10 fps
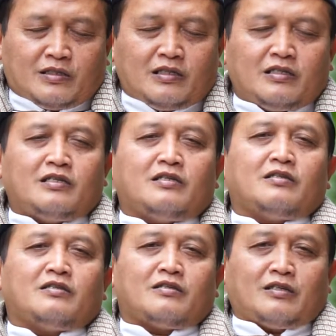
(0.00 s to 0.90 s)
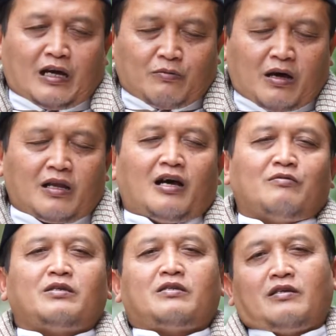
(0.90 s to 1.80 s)
sini dakwah
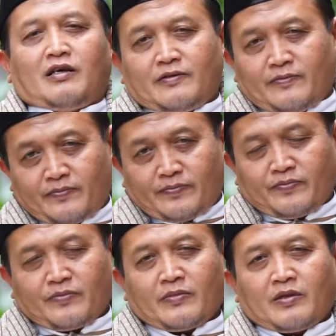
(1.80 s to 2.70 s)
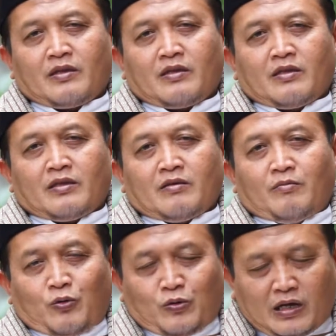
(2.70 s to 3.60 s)
Alhamidiyah
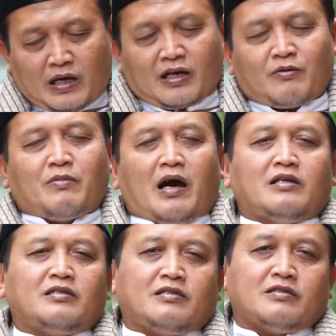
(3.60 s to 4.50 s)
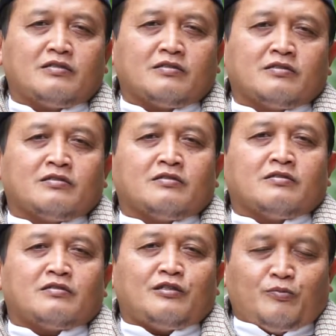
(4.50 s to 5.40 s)
mengudara kembali
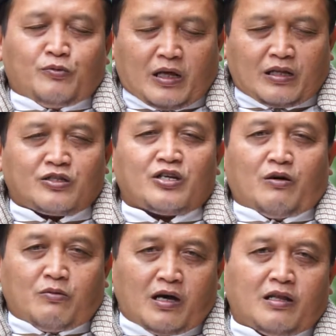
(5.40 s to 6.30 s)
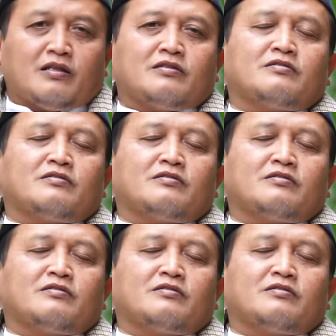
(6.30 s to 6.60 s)
di bulan Syawal.